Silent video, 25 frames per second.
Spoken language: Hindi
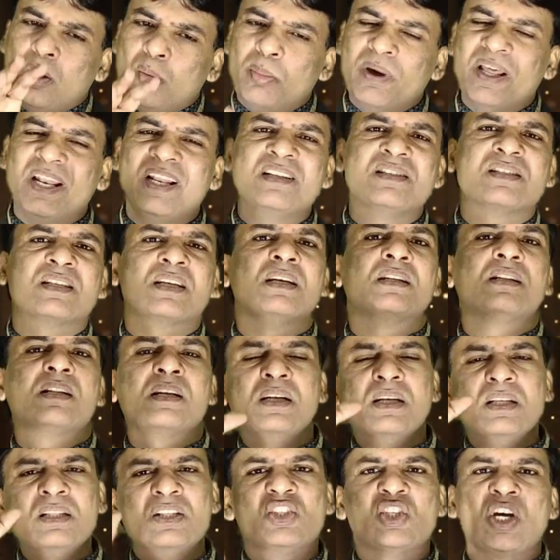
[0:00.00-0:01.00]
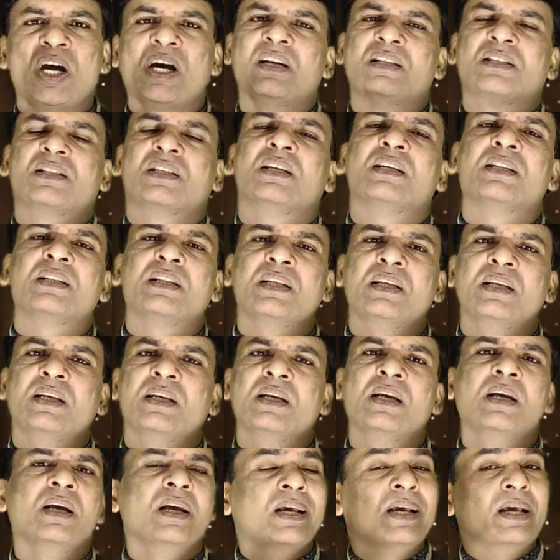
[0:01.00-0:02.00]
बैलेंस करते हैं चार्ज करते
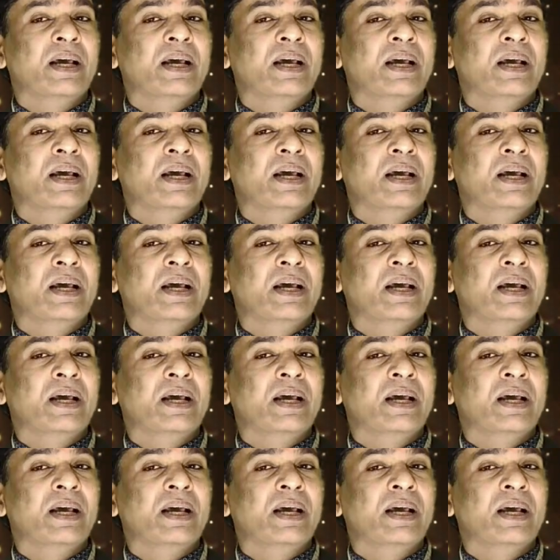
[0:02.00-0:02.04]
हैं